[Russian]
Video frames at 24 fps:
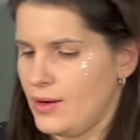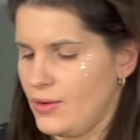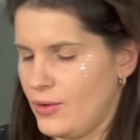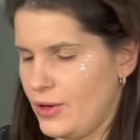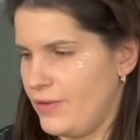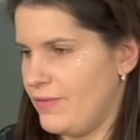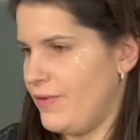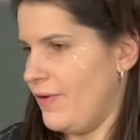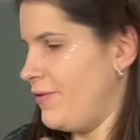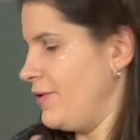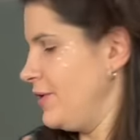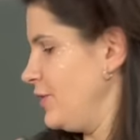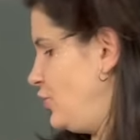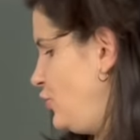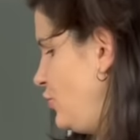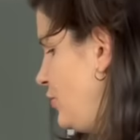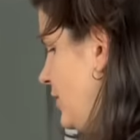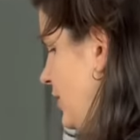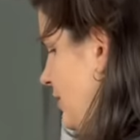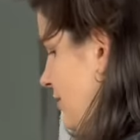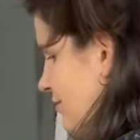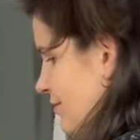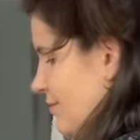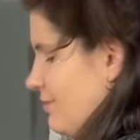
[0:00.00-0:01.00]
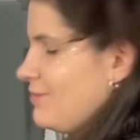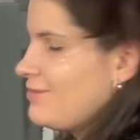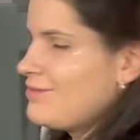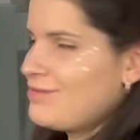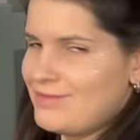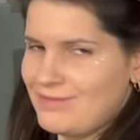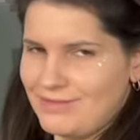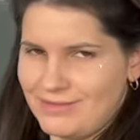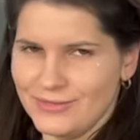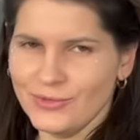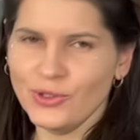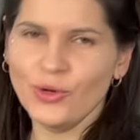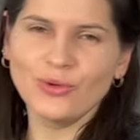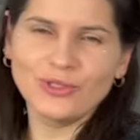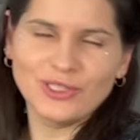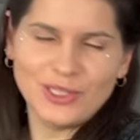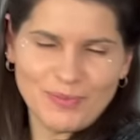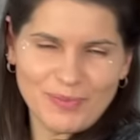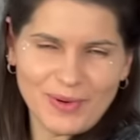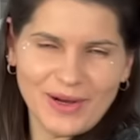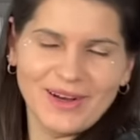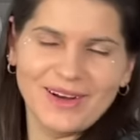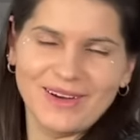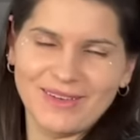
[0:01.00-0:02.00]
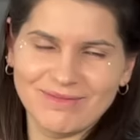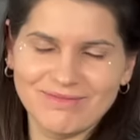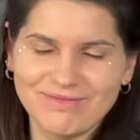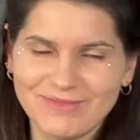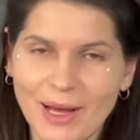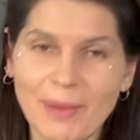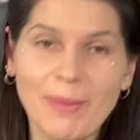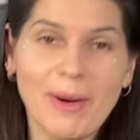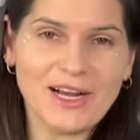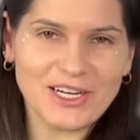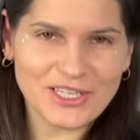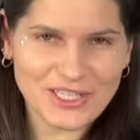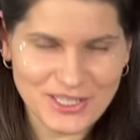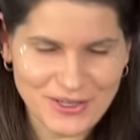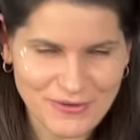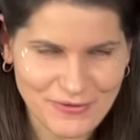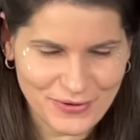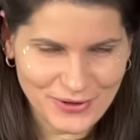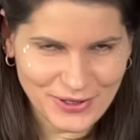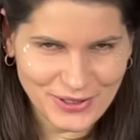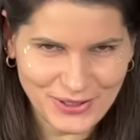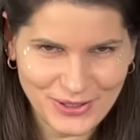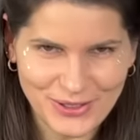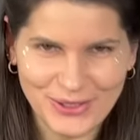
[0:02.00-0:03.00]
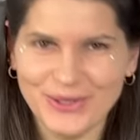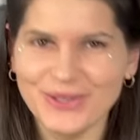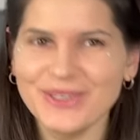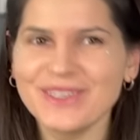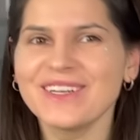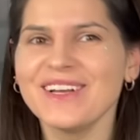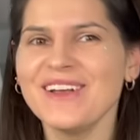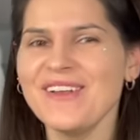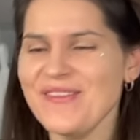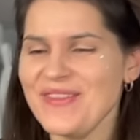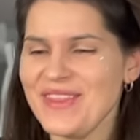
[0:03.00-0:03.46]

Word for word: ой, во фритюре, ну, типа домашний фритюр,